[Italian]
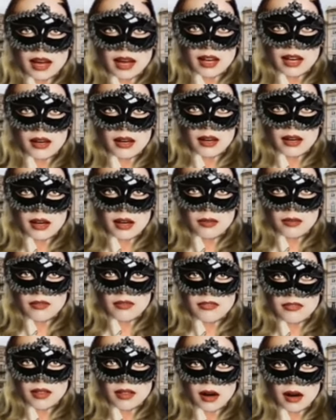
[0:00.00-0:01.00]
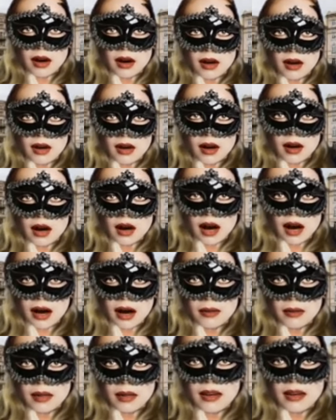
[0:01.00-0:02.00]
dove era stata presentata la denuncia
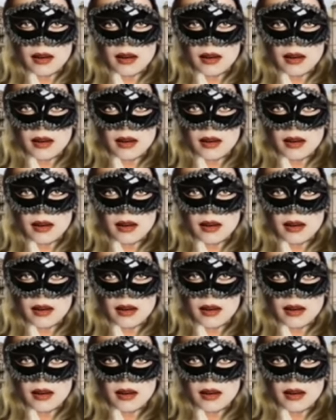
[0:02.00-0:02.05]
di